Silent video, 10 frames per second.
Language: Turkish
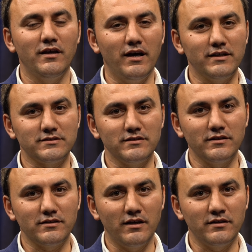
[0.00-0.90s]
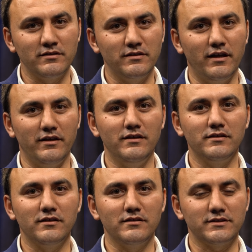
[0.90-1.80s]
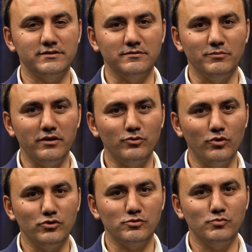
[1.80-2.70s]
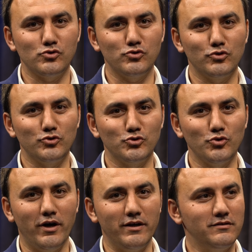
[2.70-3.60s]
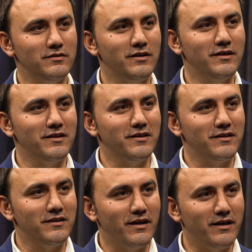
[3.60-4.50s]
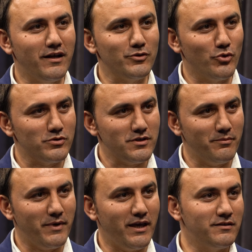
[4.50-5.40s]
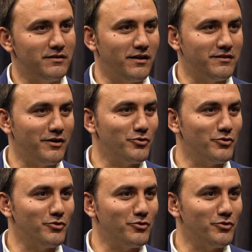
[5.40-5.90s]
hazırlıkları ile ilgili kısımları konuşmuştuk. Şu an herhalde hocam Edirne'den